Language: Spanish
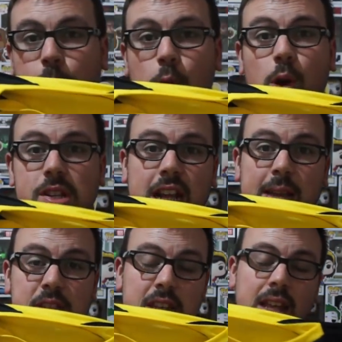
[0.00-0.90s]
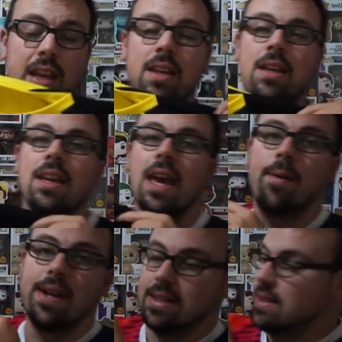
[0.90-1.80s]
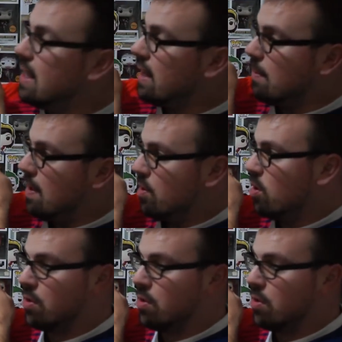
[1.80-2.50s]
un poco a esta camiseta, que a ver, tiene remedio, ¿no?